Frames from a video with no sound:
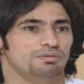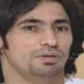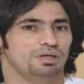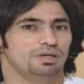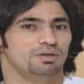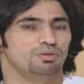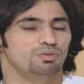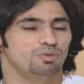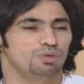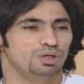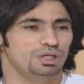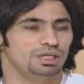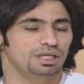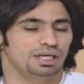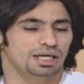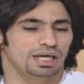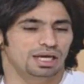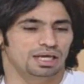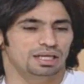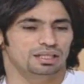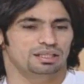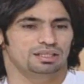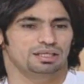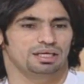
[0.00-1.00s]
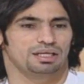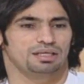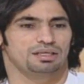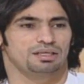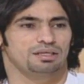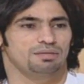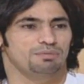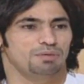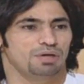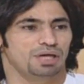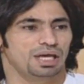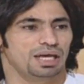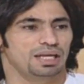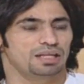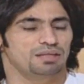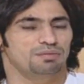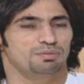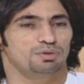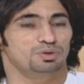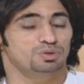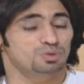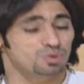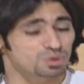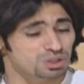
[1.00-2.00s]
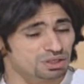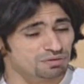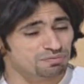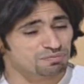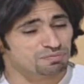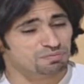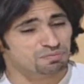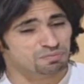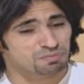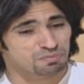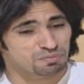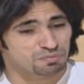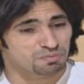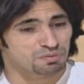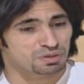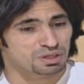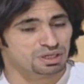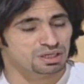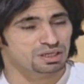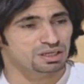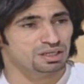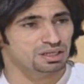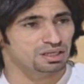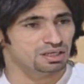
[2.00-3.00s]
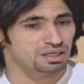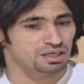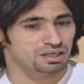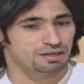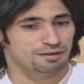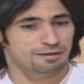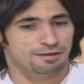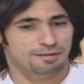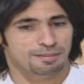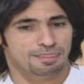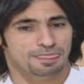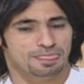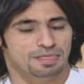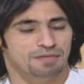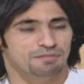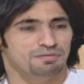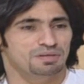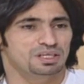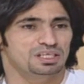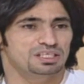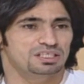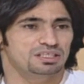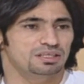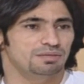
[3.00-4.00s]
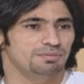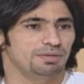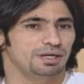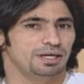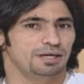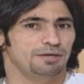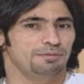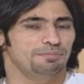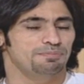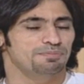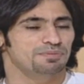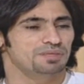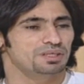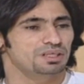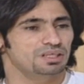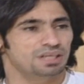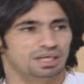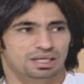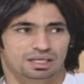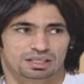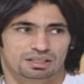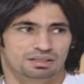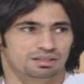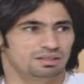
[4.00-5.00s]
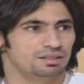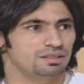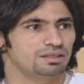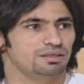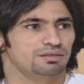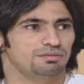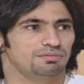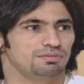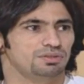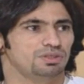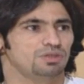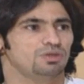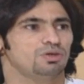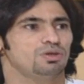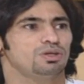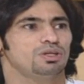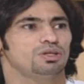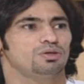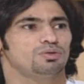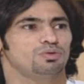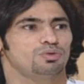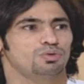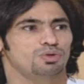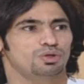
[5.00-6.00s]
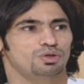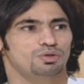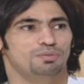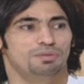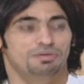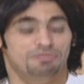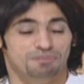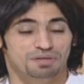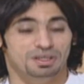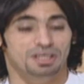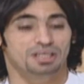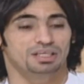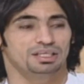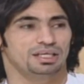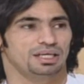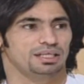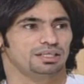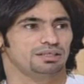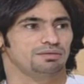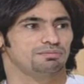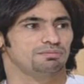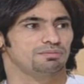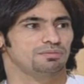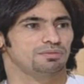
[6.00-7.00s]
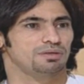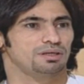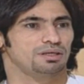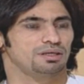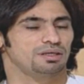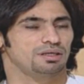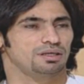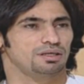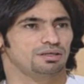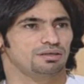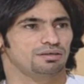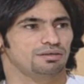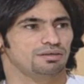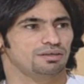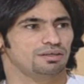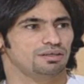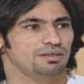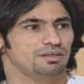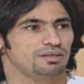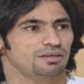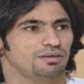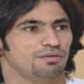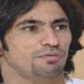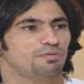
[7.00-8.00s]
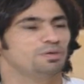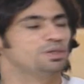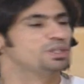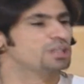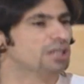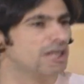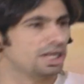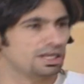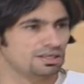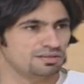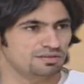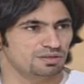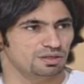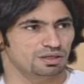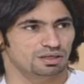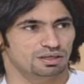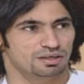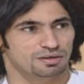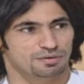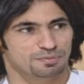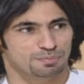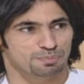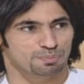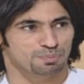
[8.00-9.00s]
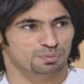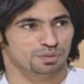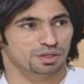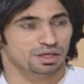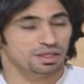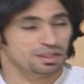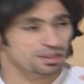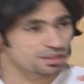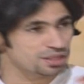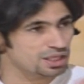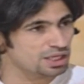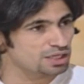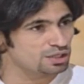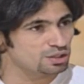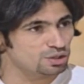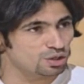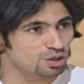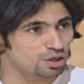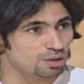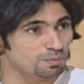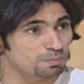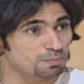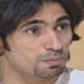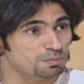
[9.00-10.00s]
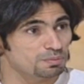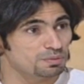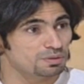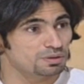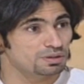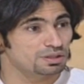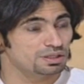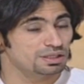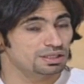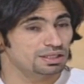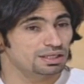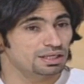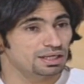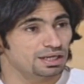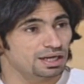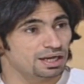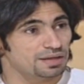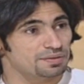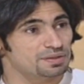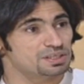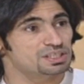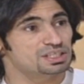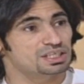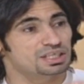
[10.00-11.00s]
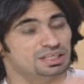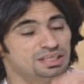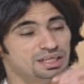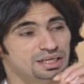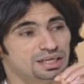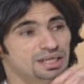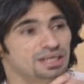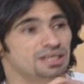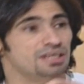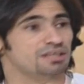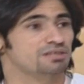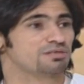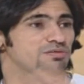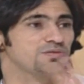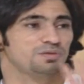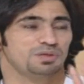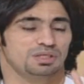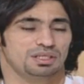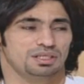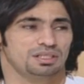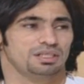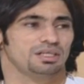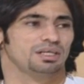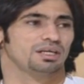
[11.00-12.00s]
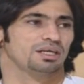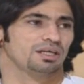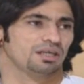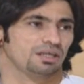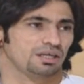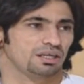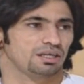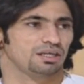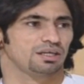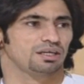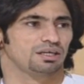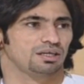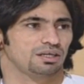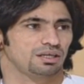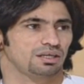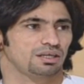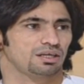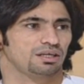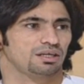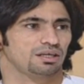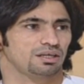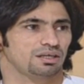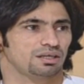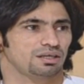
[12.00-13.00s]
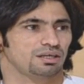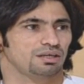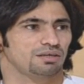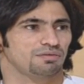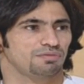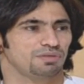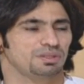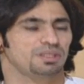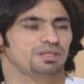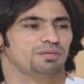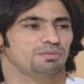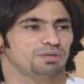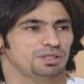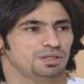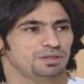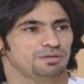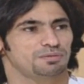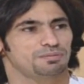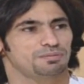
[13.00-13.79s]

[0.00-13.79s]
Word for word: الروح اللي كانت يعني لما كانت موجوده في في الاجتماع كانت تدل انه انه بالفعل يعني في شيء حيصير ثاني يوم هذا الشيء انعكس في في التمرين